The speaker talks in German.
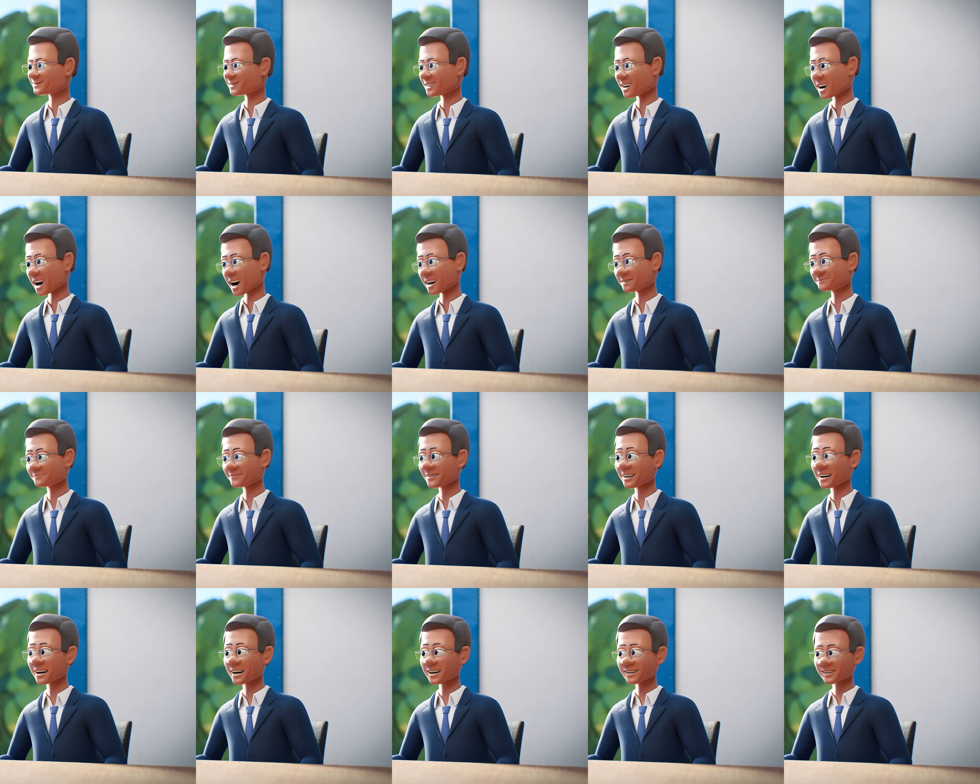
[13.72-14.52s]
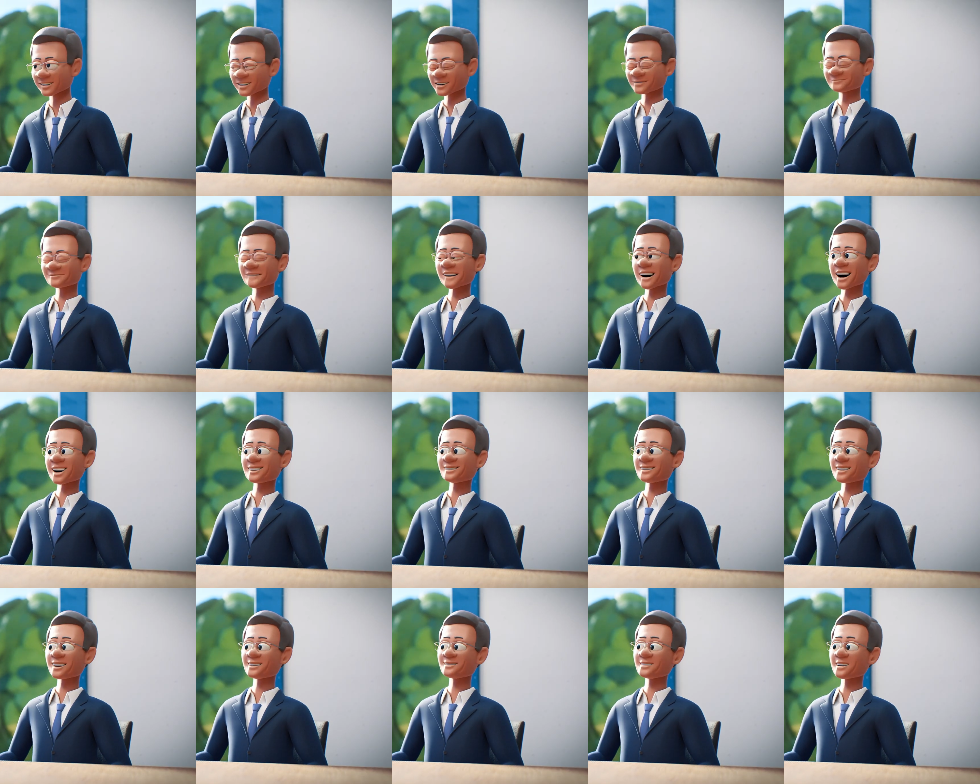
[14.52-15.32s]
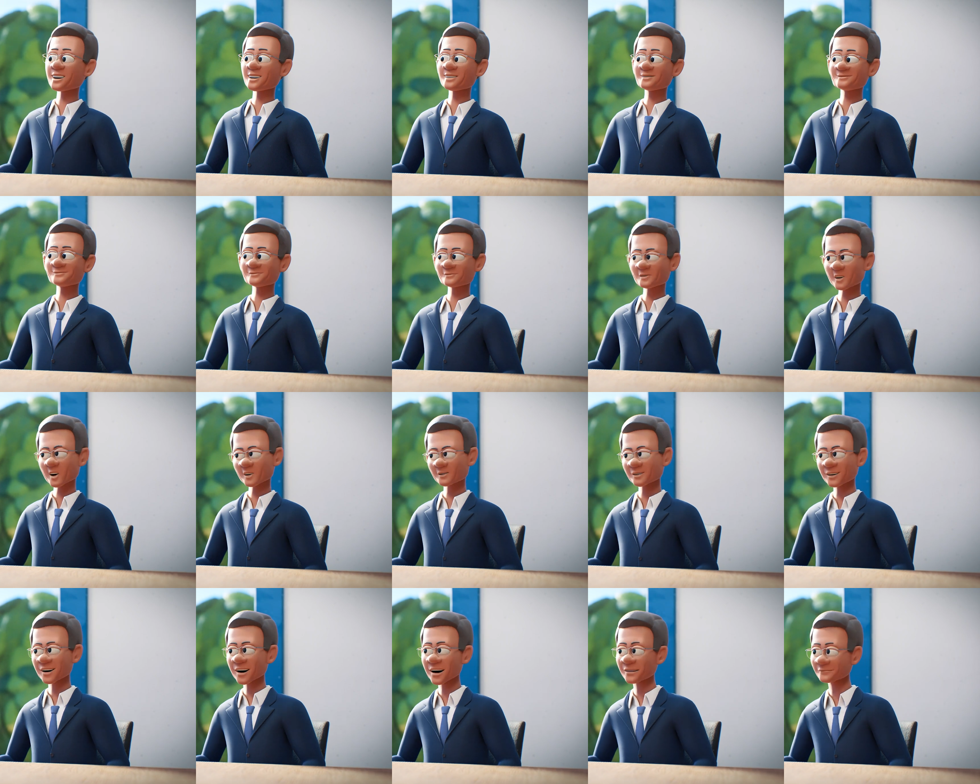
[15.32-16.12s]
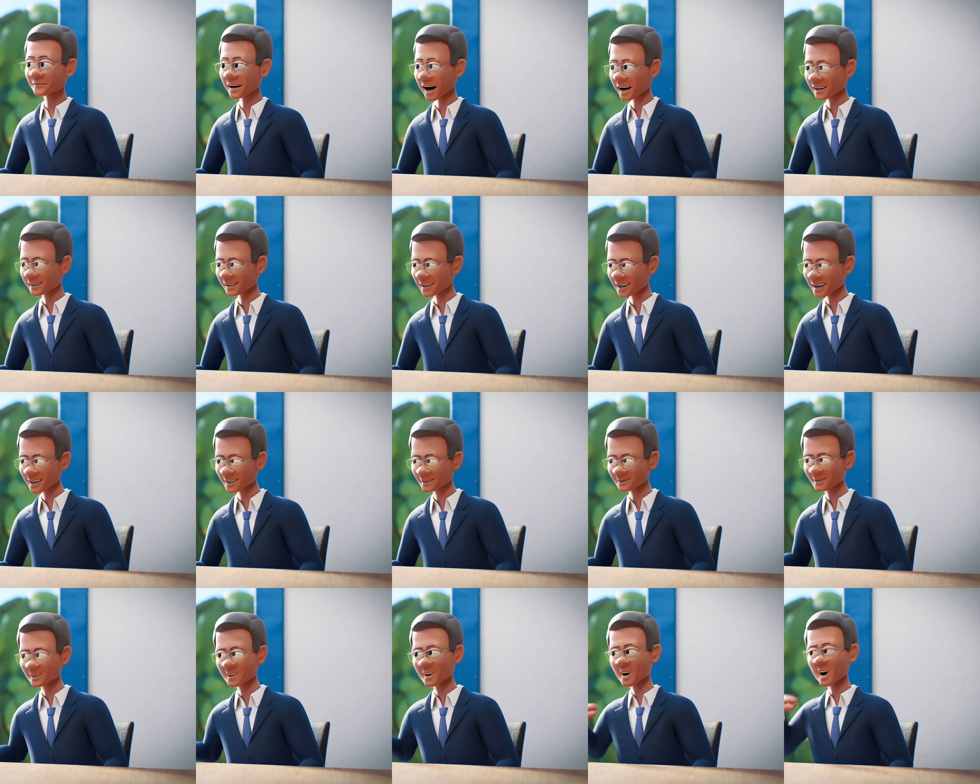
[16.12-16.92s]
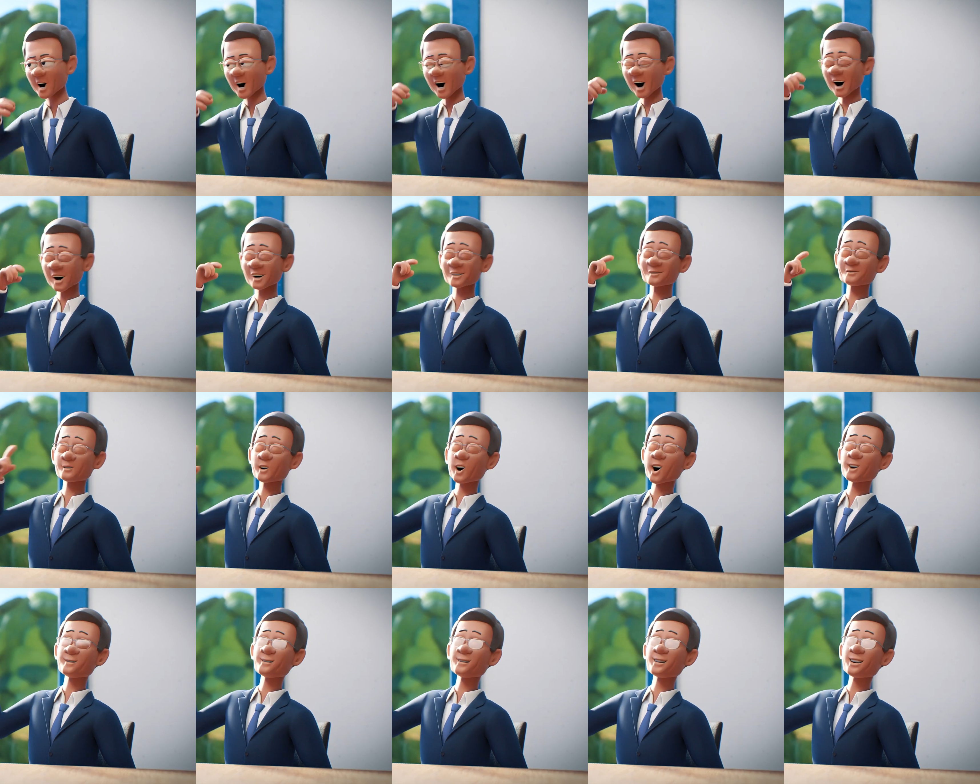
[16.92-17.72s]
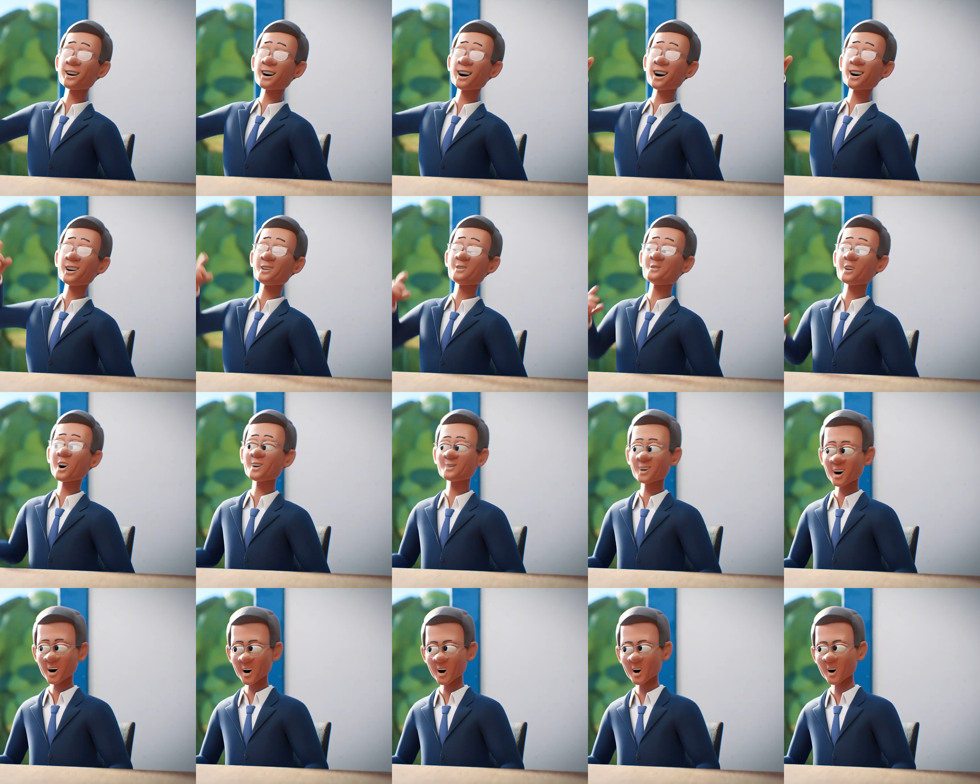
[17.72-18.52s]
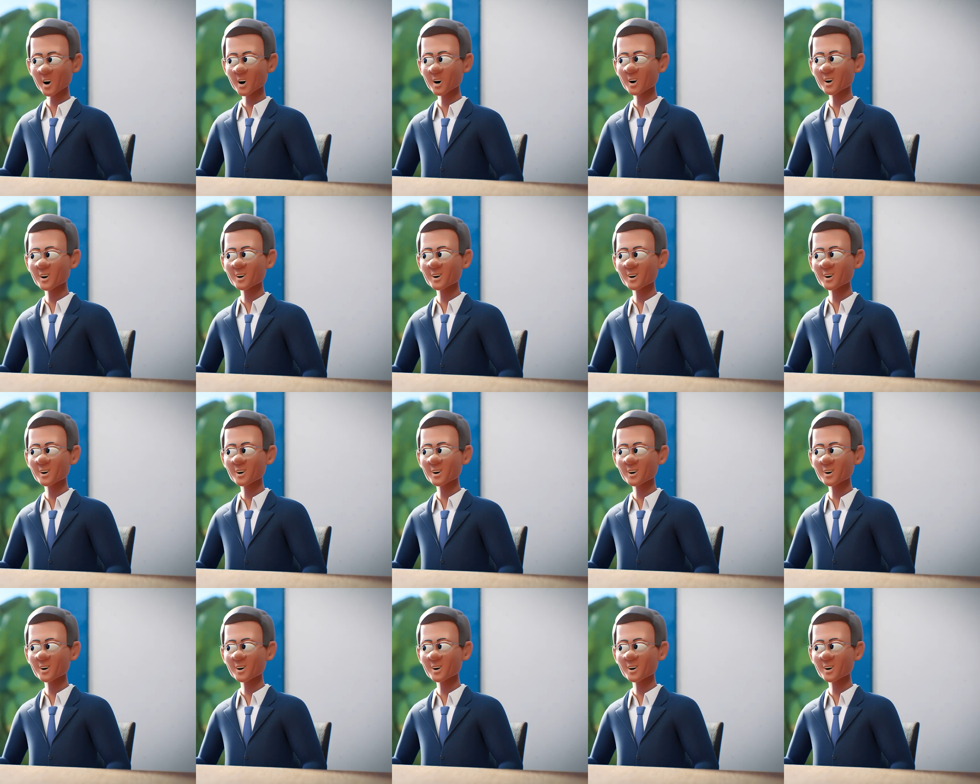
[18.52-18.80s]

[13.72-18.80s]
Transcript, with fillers: Na, wie ich den Willi kenne, möchte der zu Weihnachten nur Schäufele und sei Ruh.